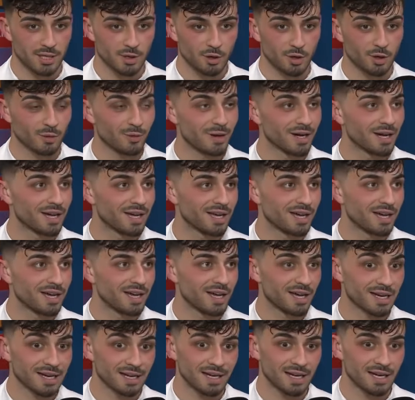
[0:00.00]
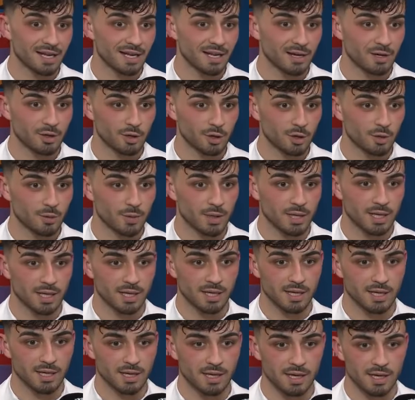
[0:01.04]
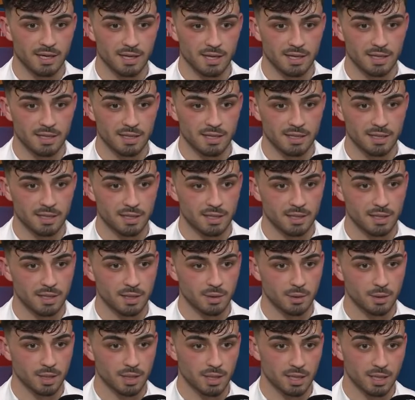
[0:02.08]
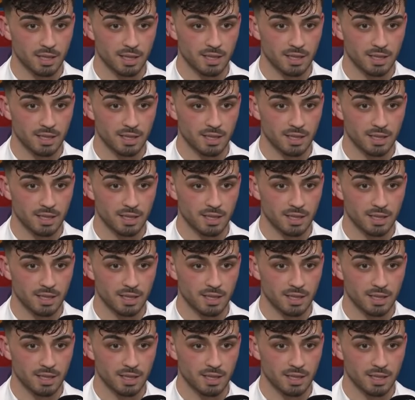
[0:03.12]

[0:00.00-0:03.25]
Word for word: no lo van a regalar, no nos van a regalar nada y creo que,